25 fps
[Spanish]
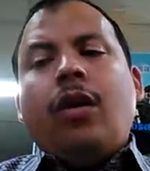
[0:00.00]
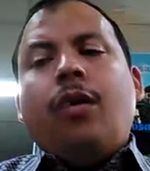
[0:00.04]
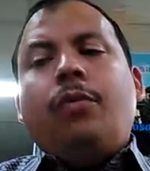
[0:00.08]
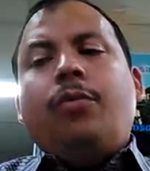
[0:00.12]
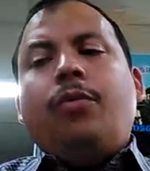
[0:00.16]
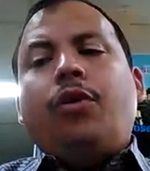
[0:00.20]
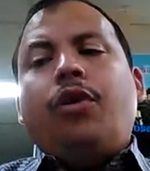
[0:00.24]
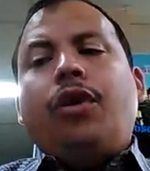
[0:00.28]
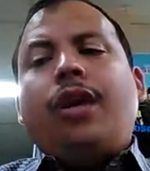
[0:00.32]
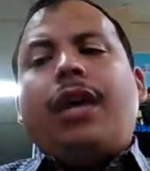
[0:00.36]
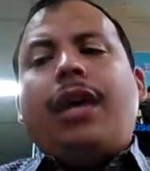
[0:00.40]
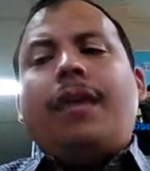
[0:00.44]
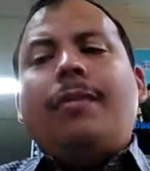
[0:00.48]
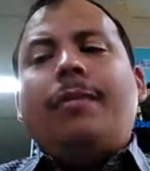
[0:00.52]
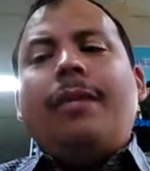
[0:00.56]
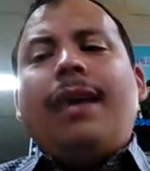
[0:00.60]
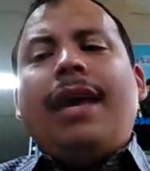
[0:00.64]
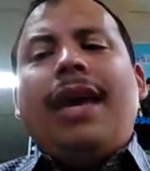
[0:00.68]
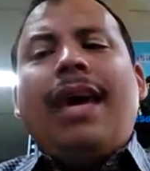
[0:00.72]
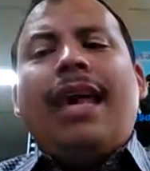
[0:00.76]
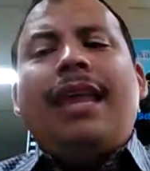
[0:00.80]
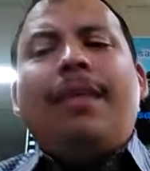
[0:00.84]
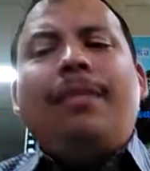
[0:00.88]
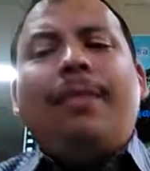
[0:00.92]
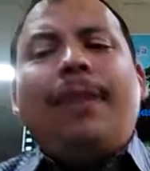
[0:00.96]
porque me
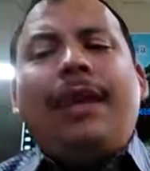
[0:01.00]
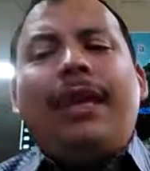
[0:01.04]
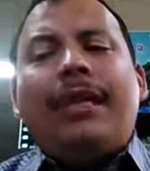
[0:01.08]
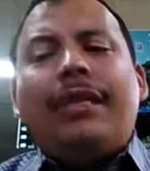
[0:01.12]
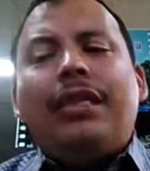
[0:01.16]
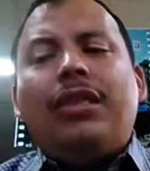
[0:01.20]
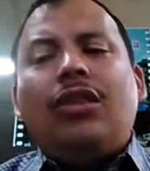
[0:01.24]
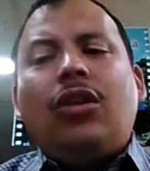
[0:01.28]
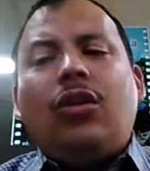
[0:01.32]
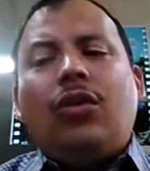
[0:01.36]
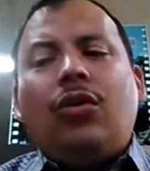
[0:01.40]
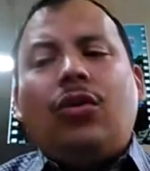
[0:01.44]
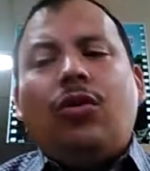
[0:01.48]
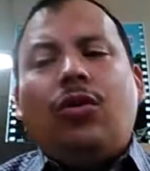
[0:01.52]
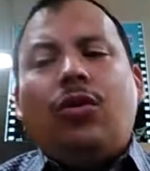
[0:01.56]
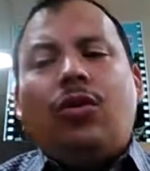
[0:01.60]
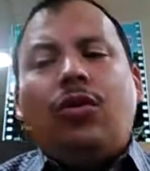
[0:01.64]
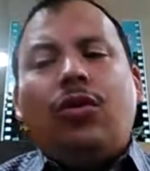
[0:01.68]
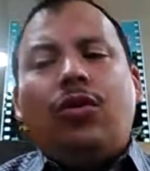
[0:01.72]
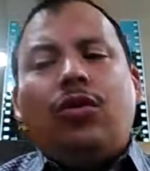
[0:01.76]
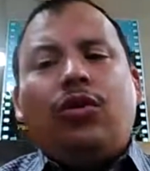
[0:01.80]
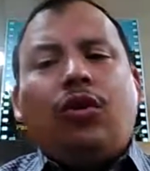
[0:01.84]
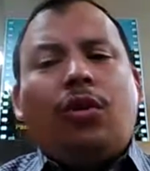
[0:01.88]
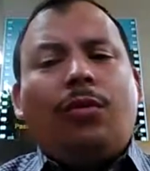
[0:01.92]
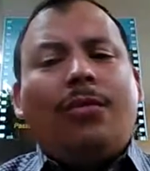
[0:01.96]
has
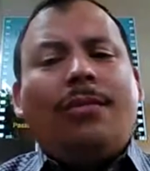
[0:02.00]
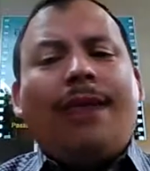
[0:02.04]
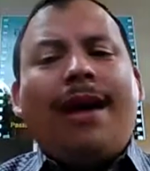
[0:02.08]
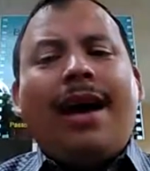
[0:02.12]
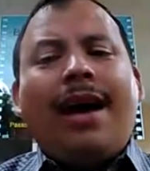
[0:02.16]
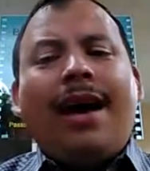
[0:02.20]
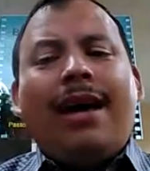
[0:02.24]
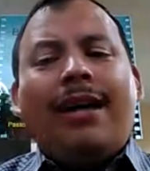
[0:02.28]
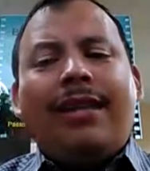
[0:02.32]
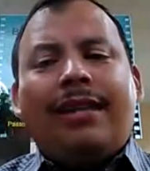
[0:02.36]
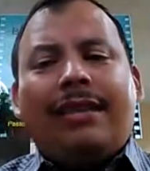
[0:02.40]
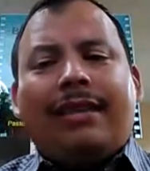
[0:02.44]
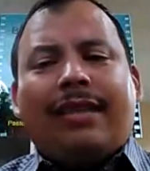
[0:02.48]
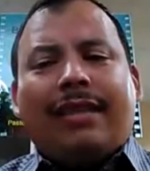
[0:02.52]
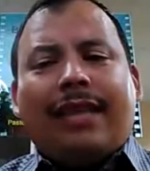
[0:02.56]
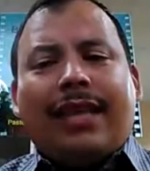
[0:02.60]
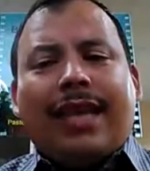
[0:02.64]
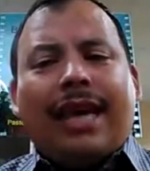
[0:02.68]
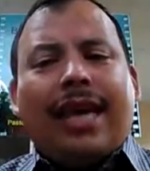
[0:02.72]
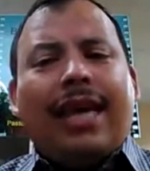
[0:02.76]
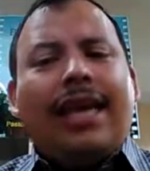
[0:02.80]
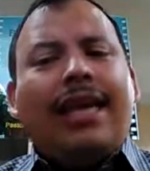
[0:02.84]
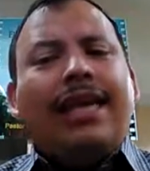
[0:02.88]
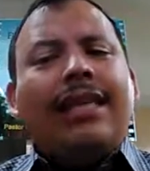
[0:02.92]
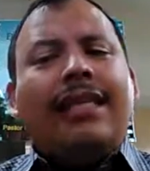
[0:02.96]
visto, Tomás,
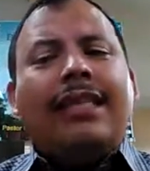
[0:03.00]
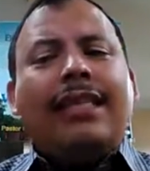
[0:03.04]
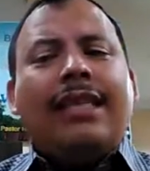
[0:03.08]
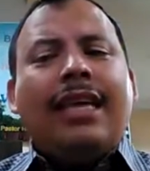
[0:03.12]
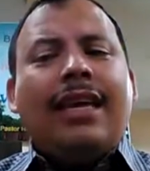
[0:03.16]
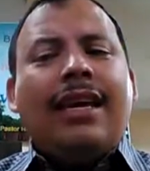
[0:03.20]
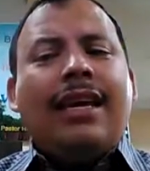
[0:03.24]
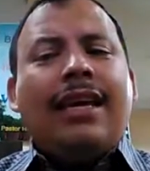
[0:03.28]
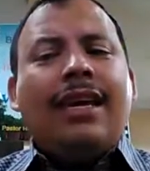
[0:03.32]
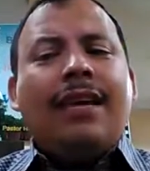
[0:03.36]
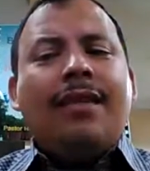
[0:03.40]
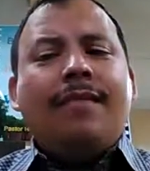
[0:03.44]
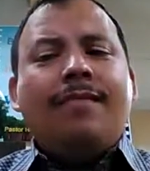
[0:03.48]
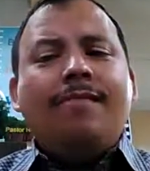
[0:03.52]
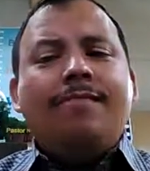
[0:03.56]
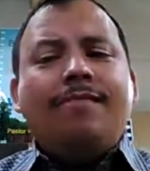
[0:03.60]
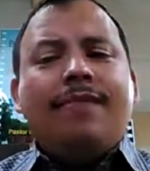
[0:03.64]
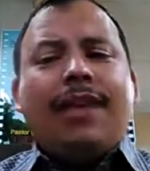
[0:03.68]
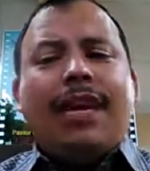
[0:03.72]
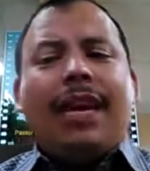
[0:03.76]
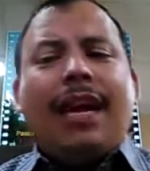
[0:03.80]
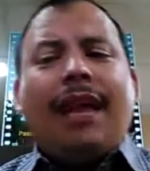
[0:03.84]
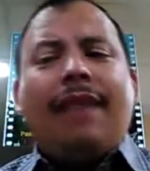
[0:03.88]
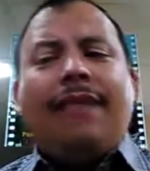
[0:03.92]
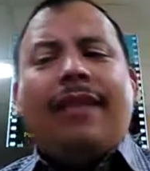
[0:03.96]
¿creíste?
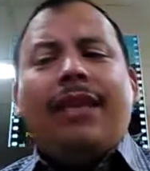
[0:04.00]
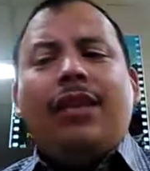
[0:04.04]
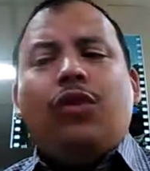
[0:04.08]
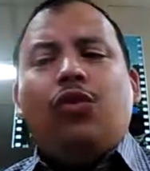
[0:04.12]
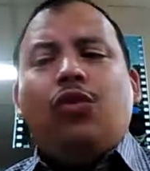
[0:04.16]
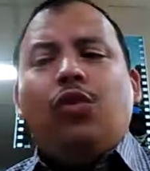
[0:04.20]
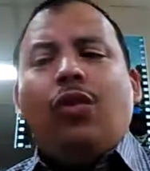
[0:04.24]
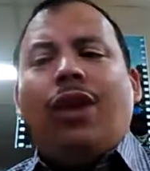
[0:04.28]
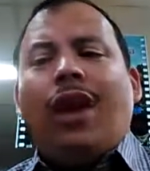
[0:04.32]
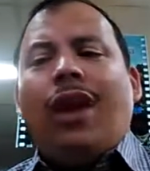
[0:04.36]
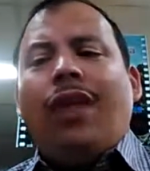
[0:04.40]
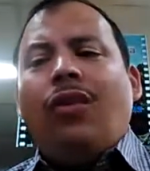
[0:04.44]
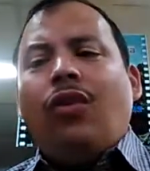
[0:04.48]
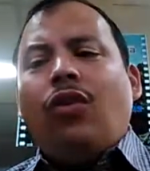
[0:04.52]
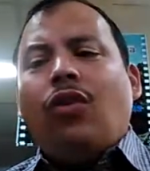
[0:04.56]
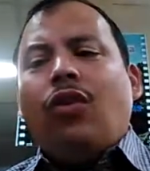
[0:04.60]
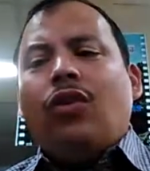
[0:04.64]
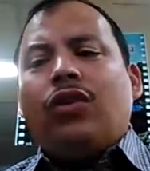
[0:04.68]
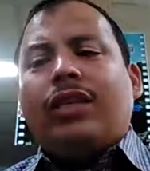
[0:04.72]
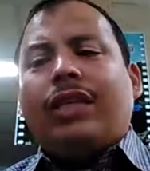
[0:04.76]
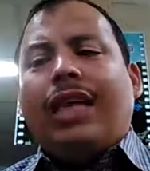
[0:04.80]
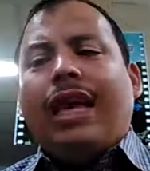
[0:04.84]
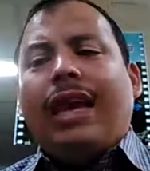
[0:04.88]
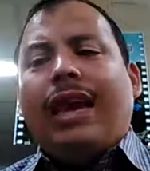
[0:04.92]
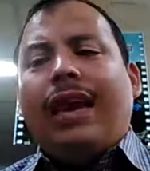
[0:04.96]
Bienaventurados
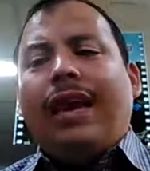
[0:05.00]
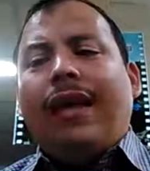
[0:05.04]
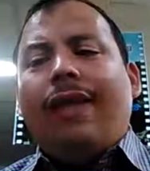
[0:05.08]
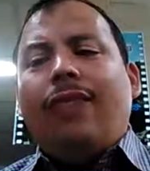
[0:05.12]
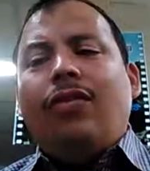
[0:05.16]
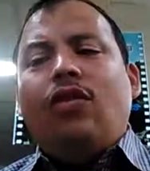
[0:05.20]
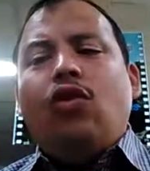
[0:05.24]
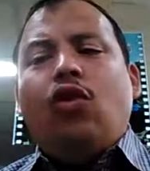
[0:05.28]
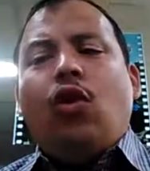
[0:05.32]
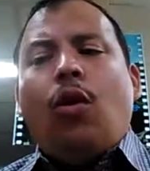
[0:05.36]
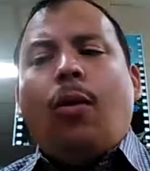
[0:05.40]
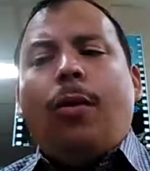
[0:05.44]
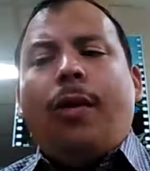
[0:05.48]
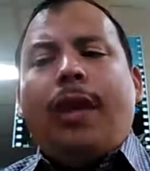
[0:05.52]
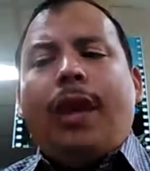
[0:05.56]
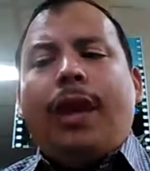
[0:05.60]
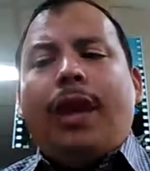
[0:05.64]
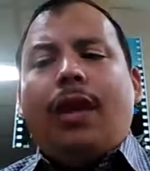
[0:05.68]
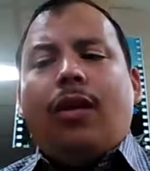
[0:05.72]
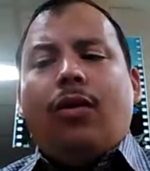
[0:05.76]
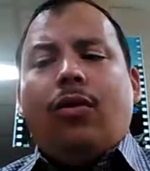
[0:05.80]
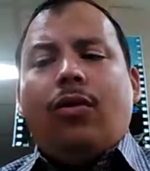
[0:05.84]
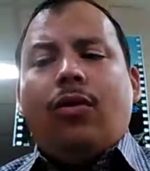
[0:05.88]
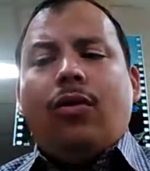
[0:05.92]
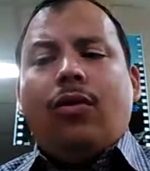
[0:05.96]
los que no
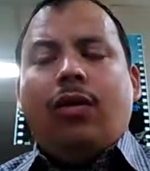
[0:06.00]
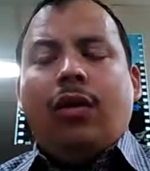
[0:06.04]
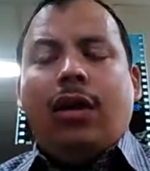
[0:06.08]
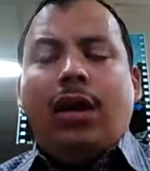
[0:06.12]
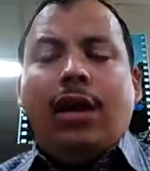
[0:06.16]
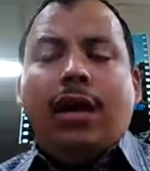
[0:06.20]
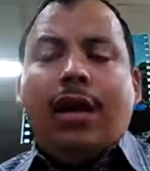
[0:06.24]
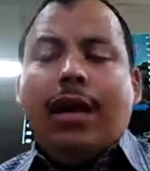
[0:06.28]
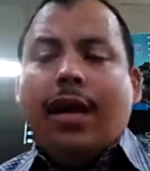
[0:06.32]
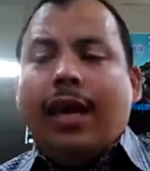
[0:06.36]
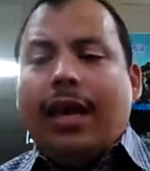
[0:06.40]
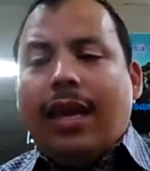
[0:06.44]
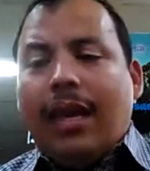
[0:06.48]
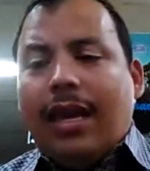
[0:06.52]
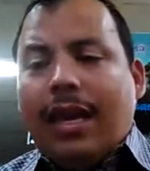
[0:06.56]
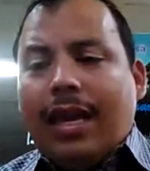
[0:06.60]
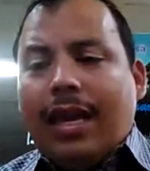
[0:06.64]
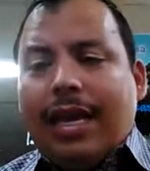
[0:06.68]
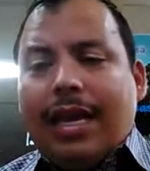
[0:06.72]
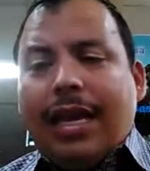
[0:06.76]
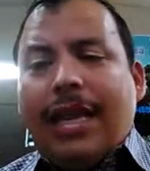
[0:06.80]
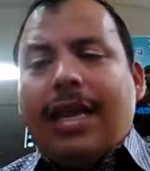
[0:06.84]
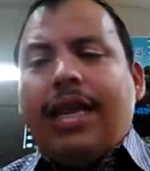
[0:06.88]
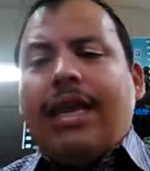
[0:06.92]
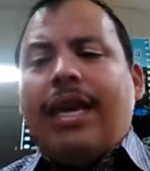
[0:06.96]
vieron y
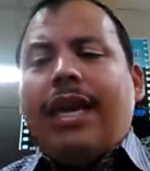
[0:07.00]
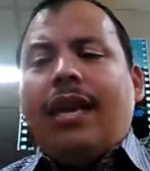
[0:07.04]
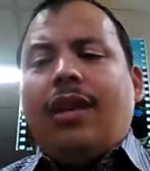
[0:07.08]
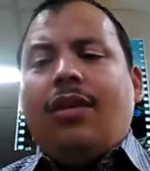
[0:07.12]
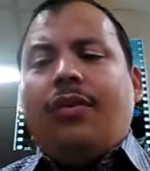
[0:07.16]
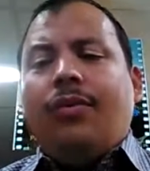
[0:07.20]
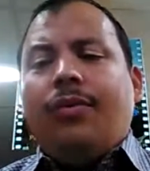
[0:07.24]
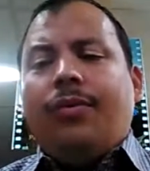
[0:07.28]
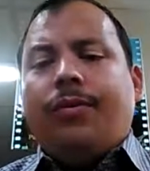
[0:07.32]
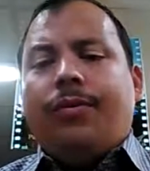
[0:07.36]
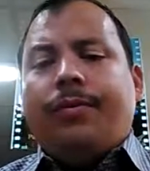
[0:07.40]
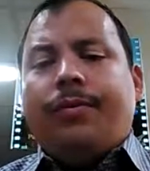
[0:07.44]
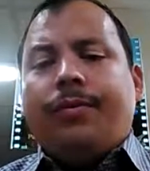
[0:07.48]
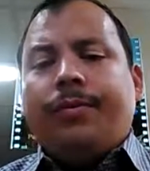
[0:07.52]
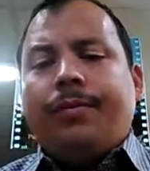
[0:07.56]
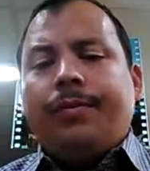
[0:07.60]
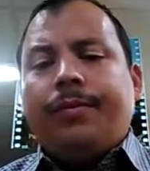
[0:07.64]
creyeron.